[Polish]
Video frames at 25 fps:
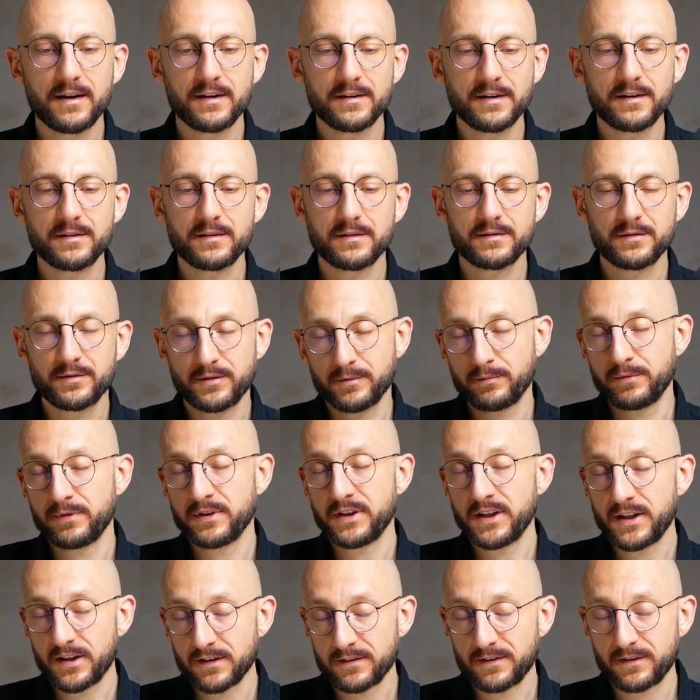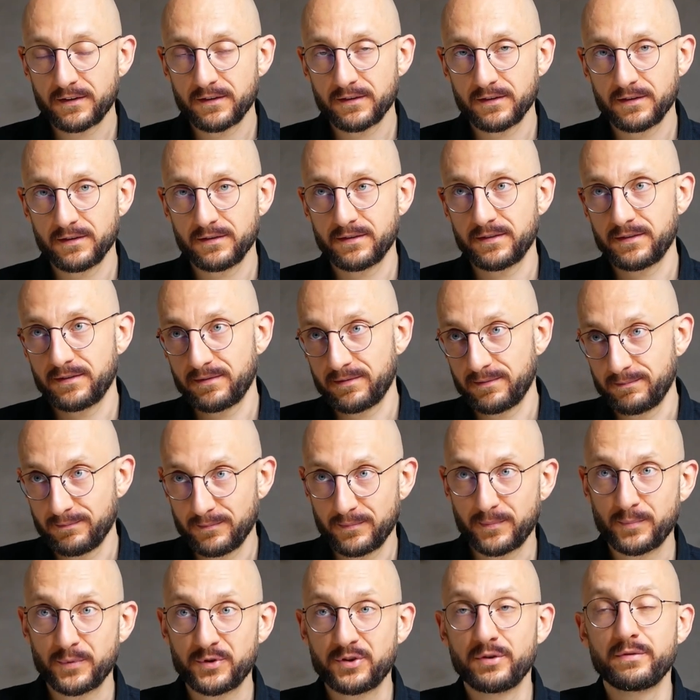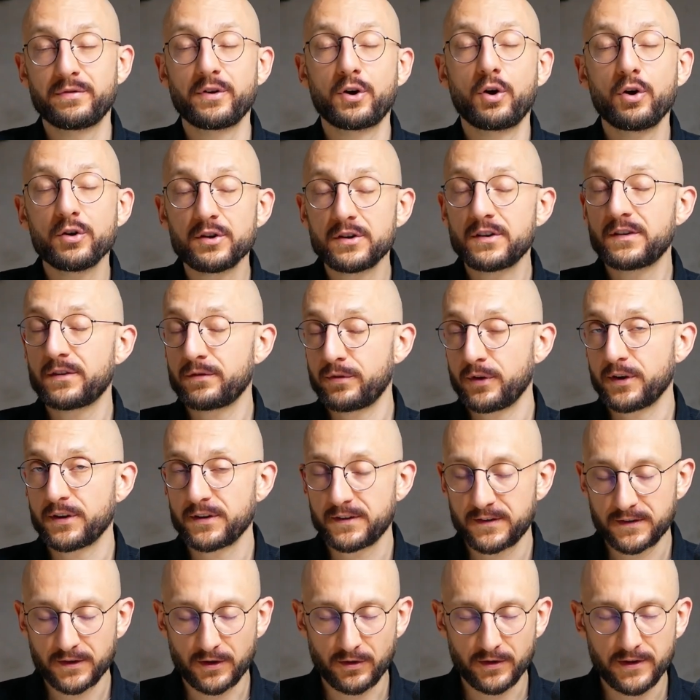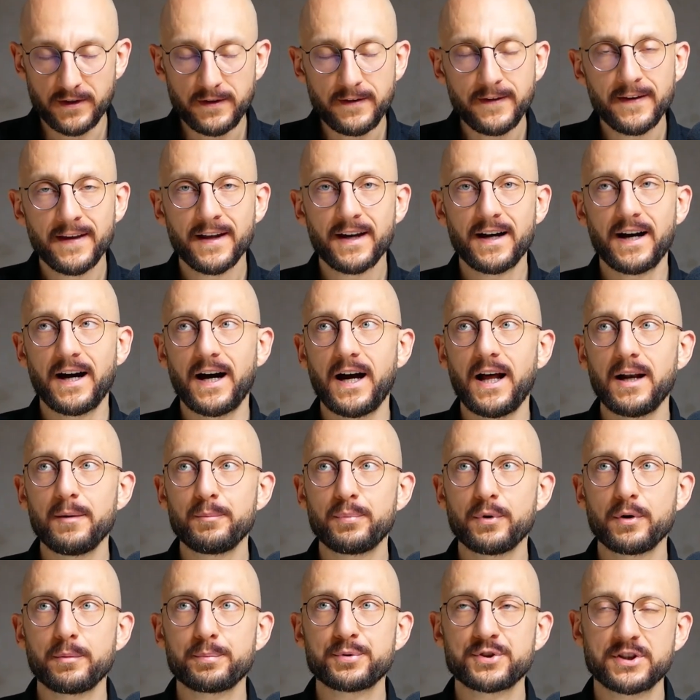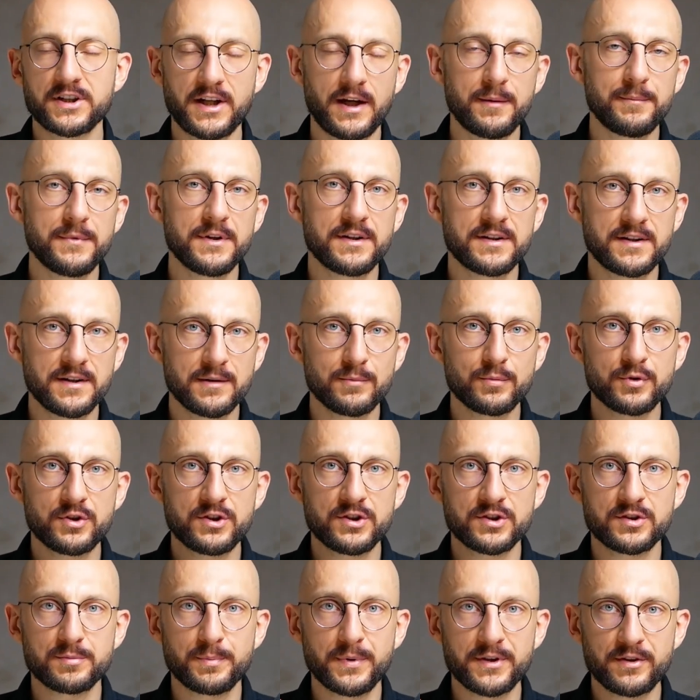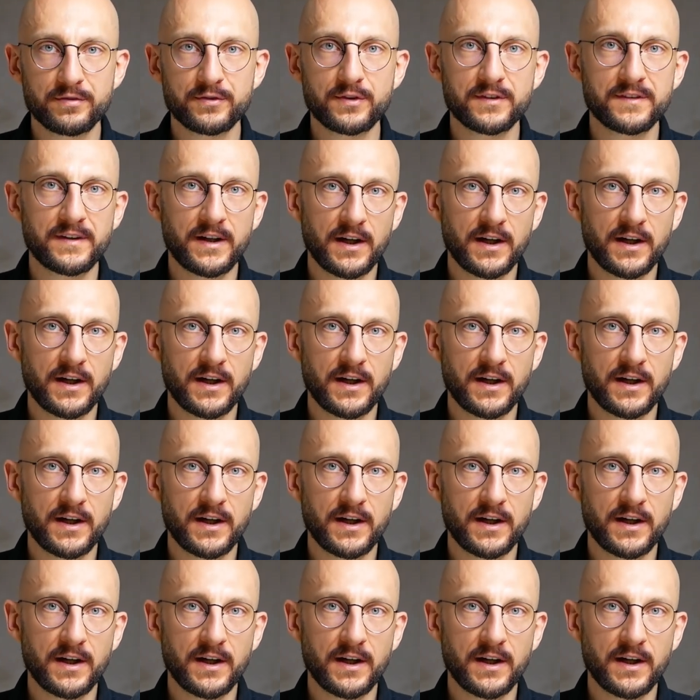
e, wynikać z, czy wychodzi z twojej strony, albo przynajmniej ty musisz być w to